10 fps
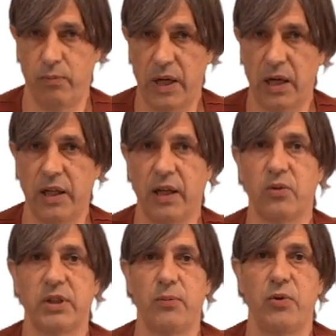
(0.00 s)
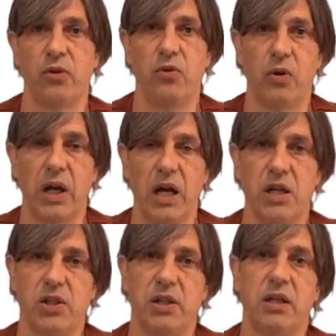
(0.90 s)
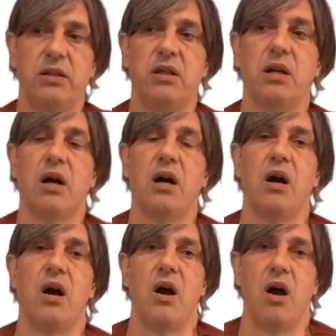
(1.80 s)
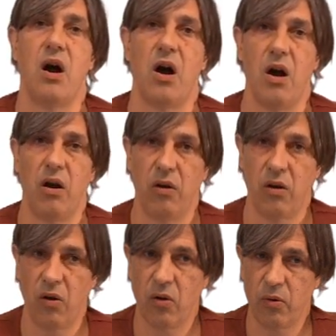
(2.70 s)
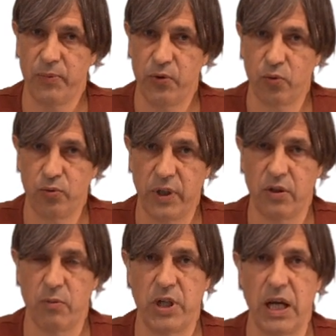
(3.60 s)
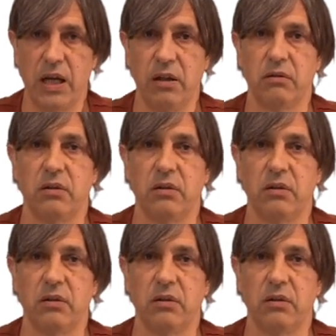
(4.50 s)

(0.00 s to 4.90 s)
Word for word: par les concepteurs du langage, c'est-à-dire en Python tout est objet,